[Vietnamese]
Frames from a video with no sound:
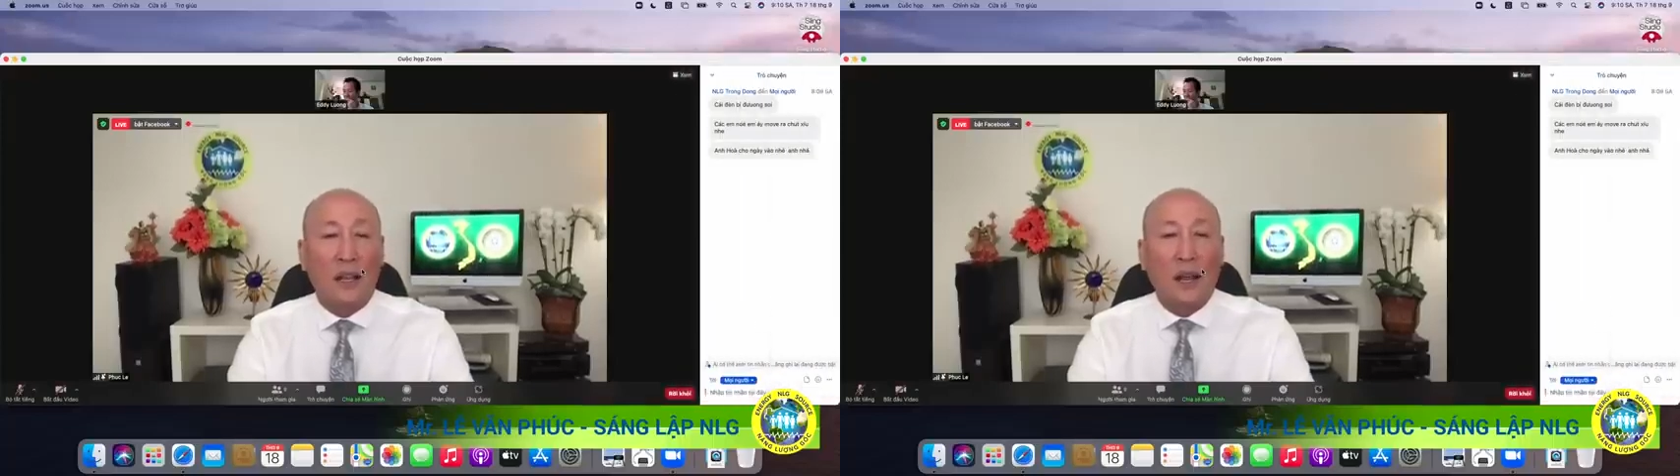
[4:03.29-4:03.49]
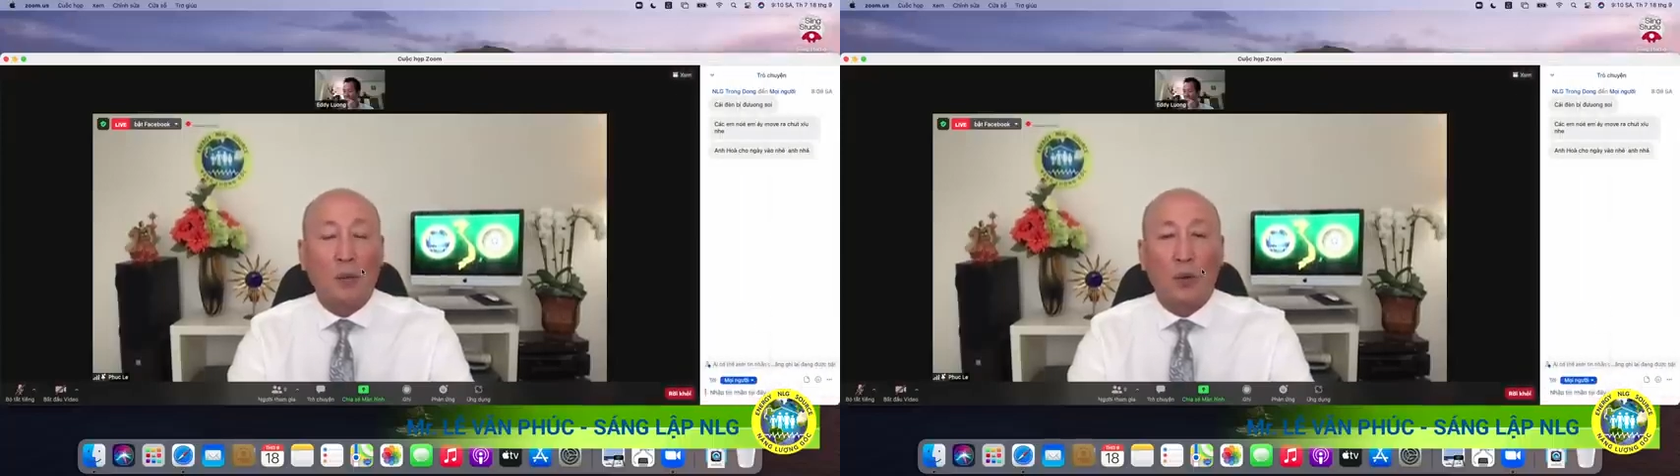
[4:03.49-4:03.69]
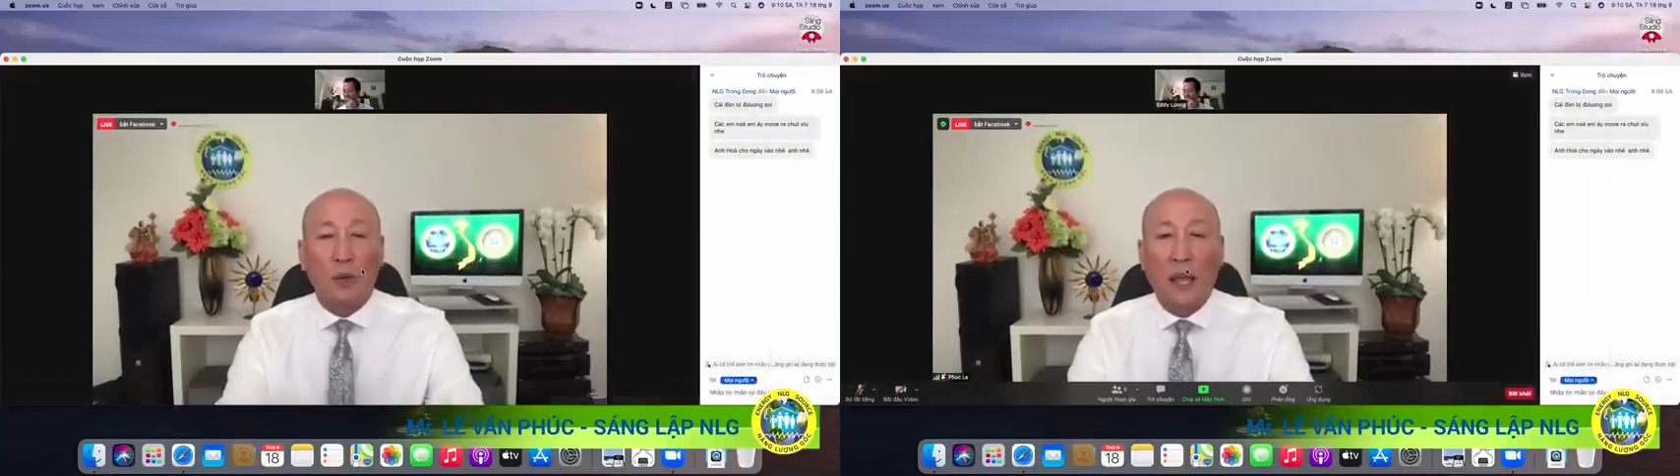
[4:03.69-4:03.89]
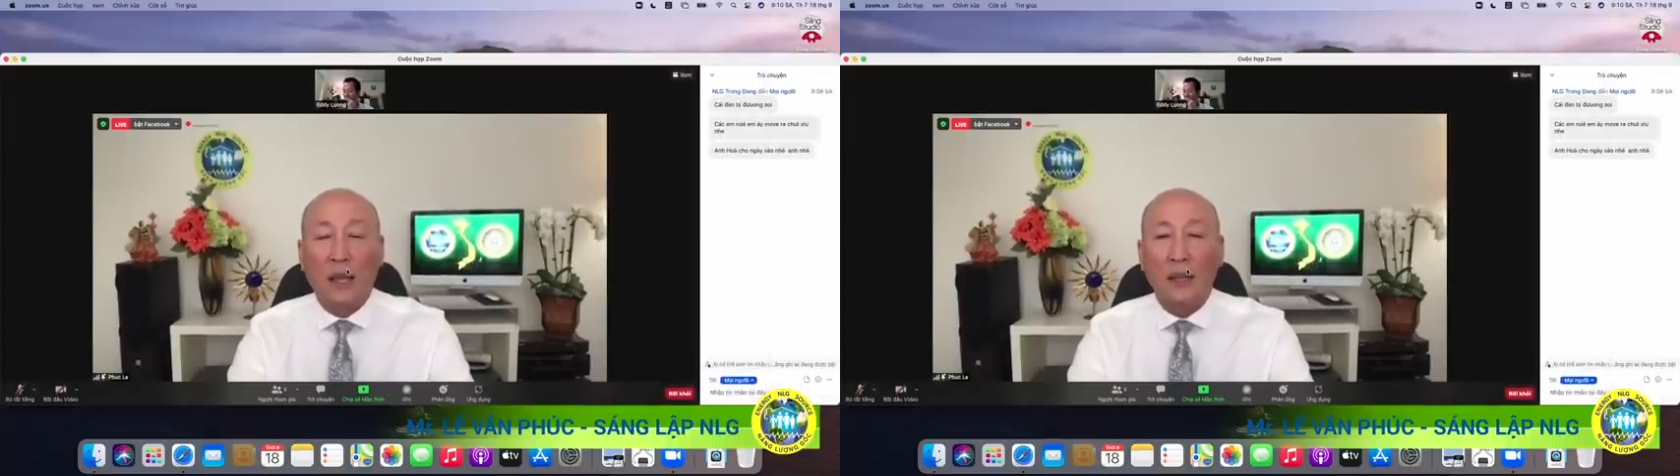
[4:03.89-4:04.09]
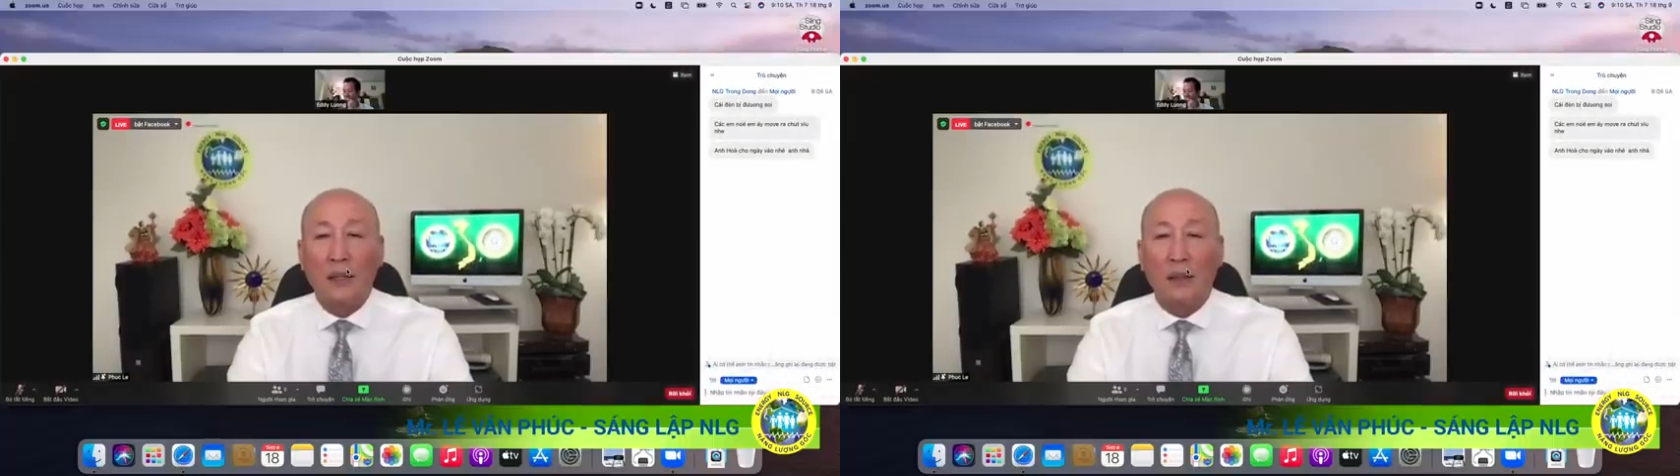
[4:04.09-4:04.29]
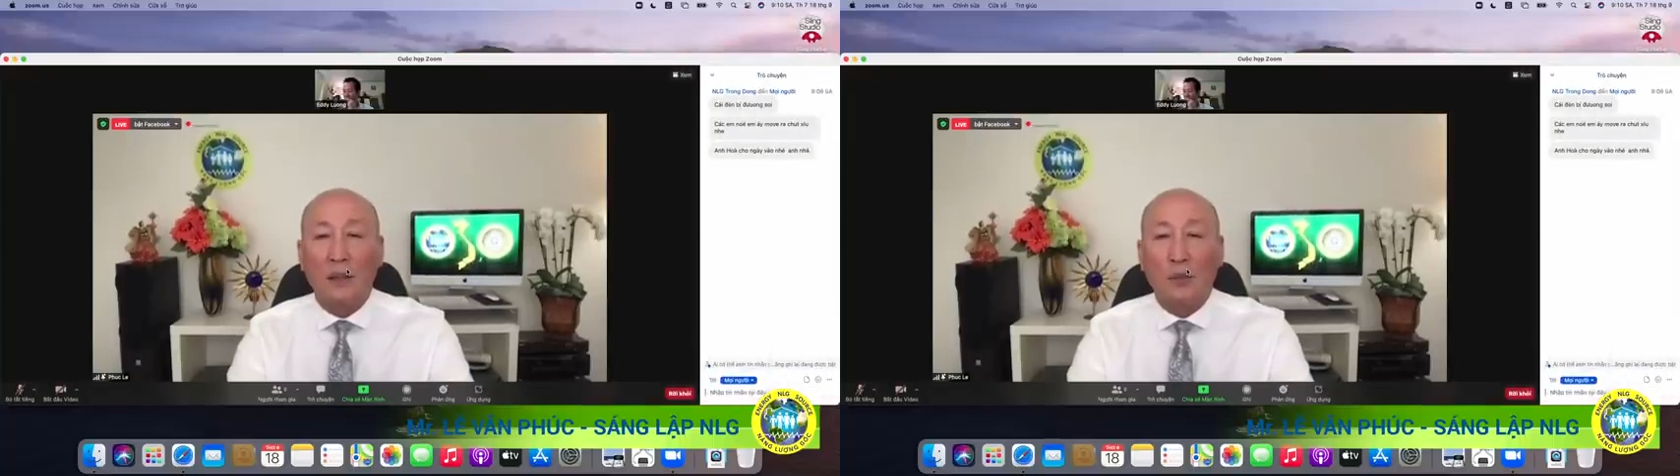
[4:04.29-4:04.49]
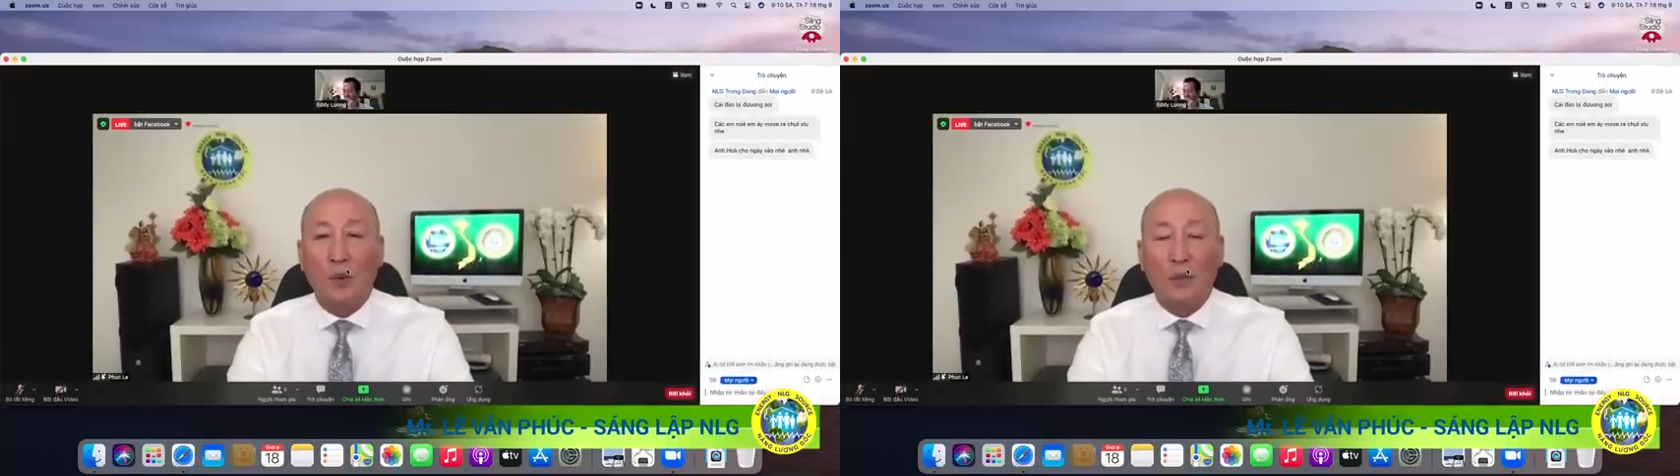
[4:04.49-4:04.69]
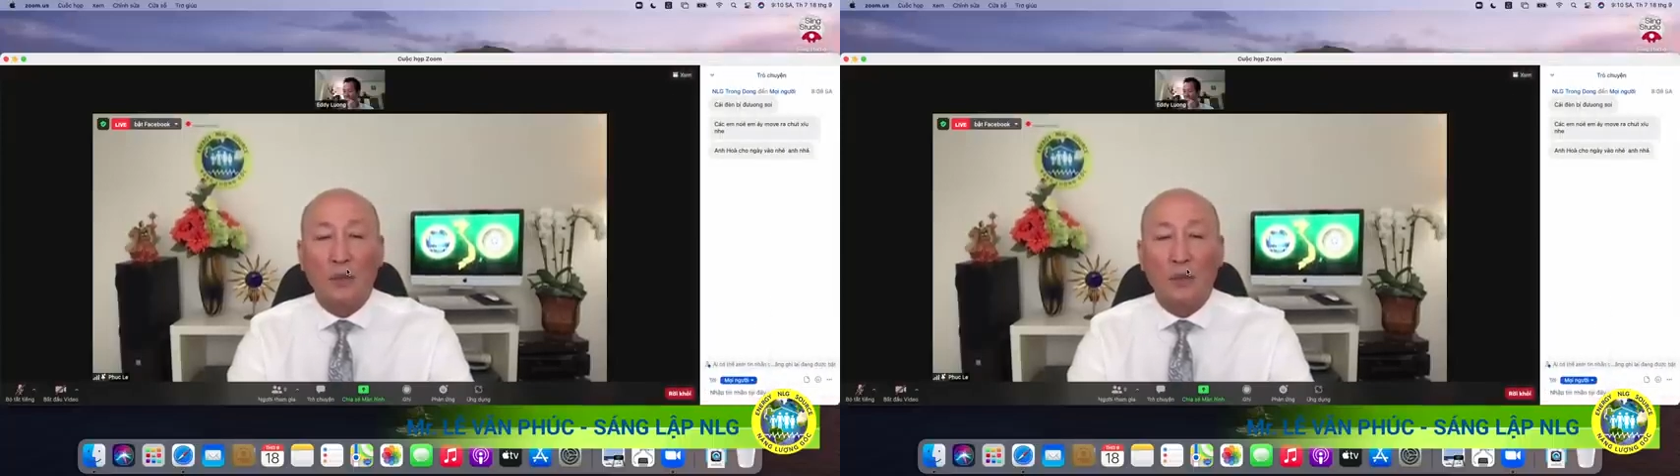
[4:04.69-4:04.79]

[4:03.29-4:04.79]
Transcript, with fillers: làm một tháng coi